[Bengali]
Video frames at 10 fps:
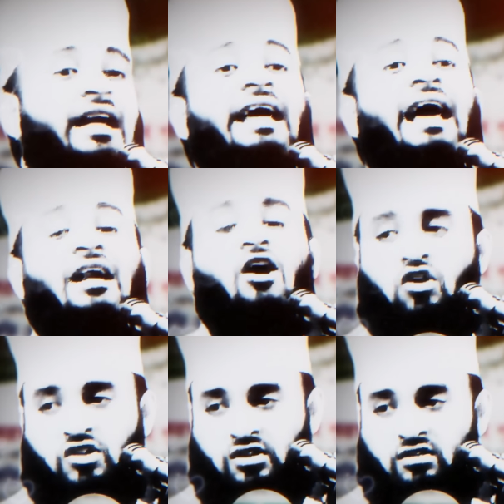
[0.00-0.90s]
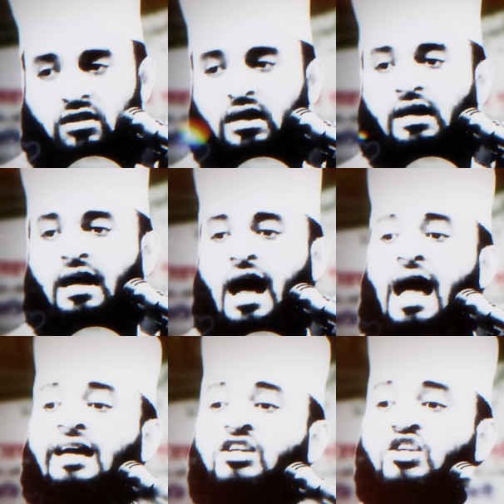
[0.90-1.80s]
হচ্ছে লিগাল কজ
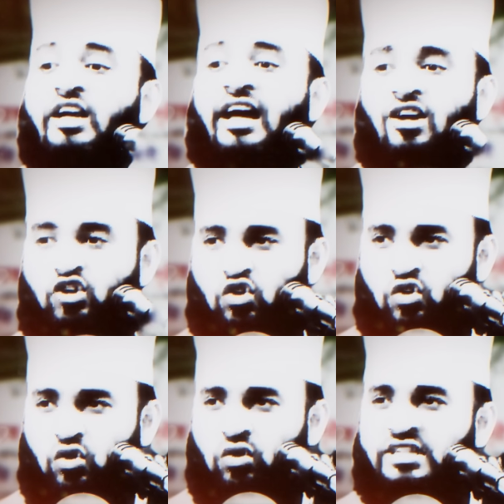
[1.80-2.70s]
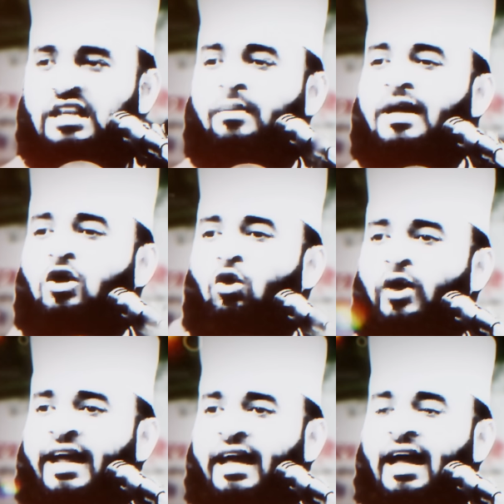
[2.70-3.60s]
আইন শেখানোর জন্য ইসলামিক
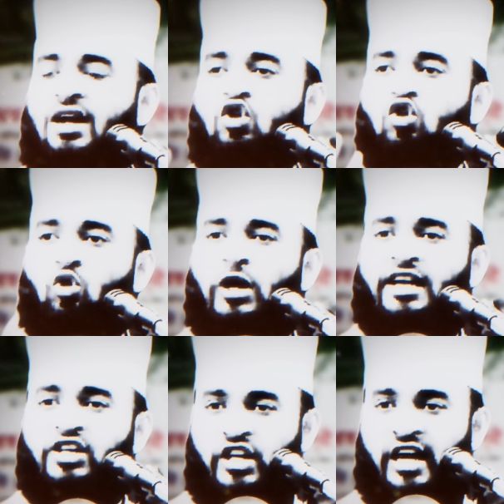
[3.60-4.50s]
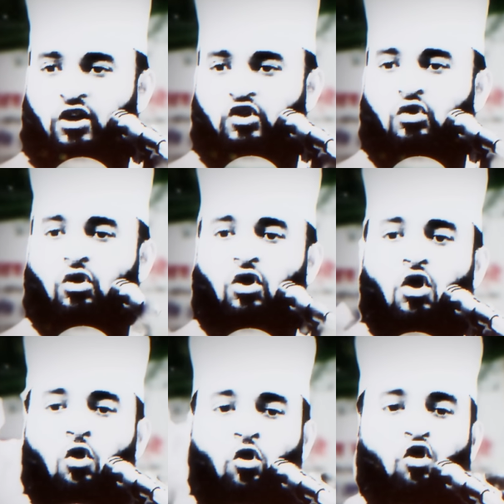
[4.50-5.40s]
কোডিং অ্যান্ড রুলিং শেখানোর জন্য
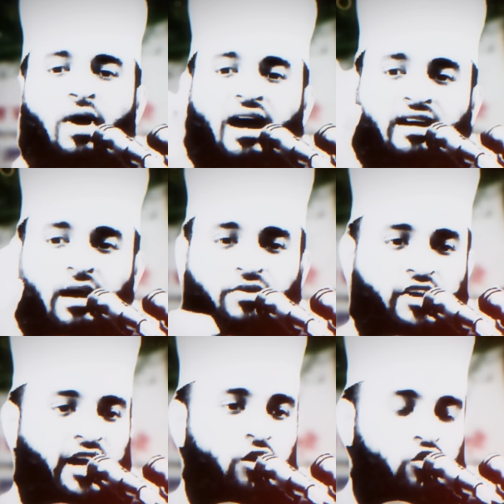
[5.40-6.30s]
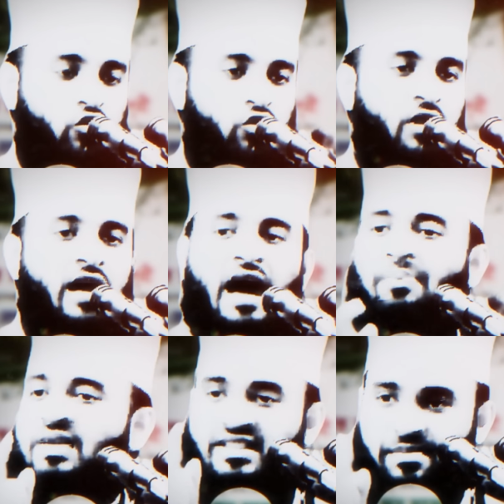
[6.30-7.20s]
হুকুম আহকাম শেখানোর জন্য
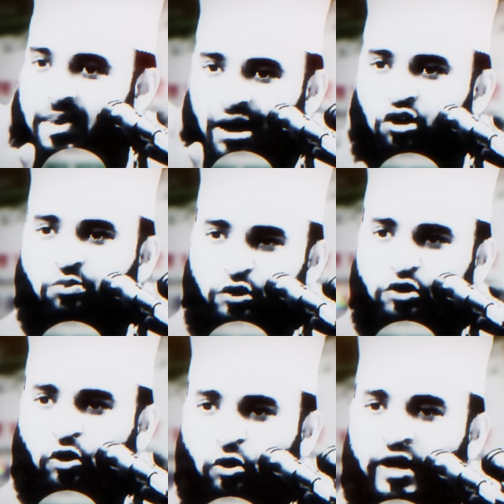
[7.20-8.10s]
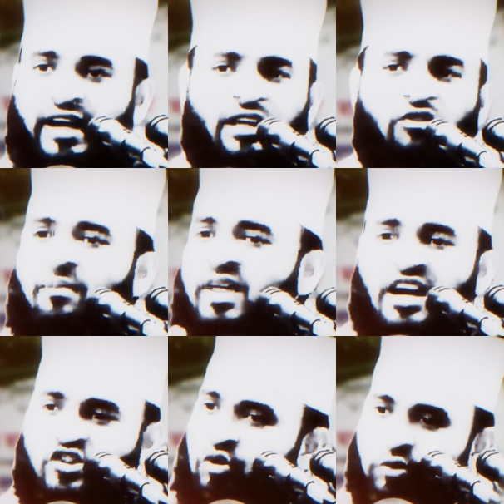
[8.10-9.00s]
আপনার যে পালক পুত্র এটা কিন্তু
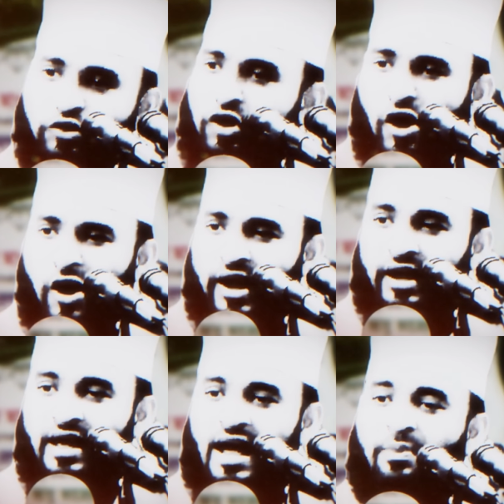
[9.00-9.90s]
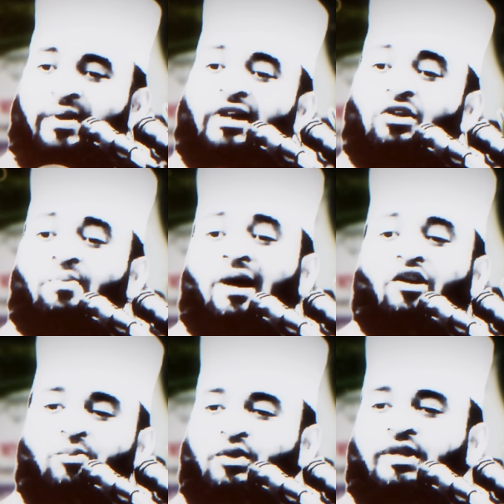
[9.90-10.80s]
আপনার আসল পুত্র নয় আপনি কিন্তু
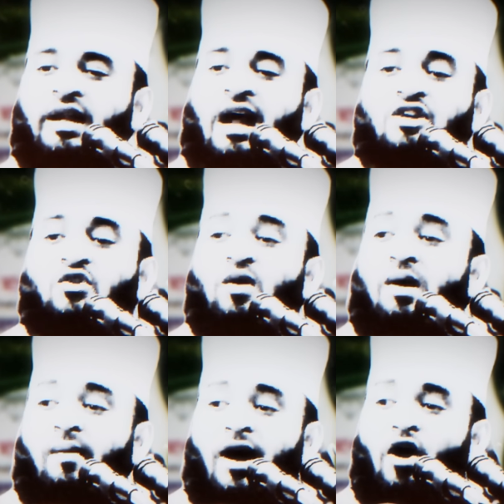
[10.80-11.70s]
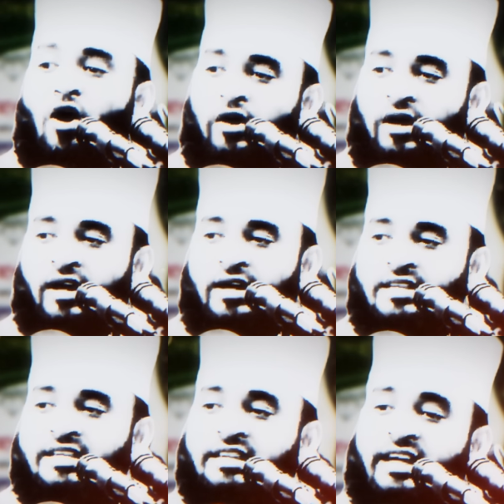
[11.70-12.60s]
পালক পুত্রের আসল বাবা নন
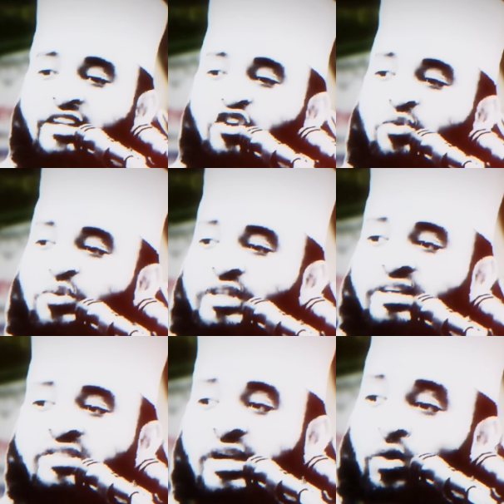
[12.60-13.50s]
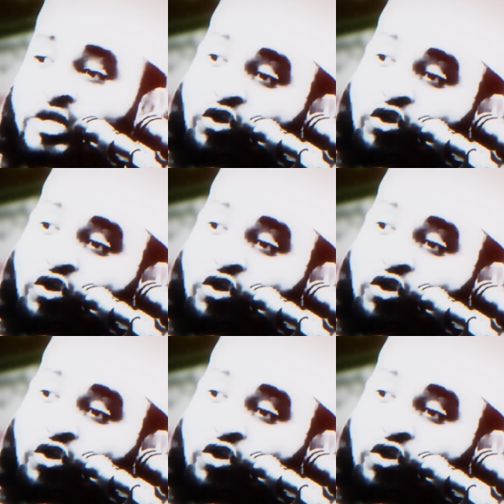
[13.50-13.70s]
যে তাকে জন্ম দিয়েছে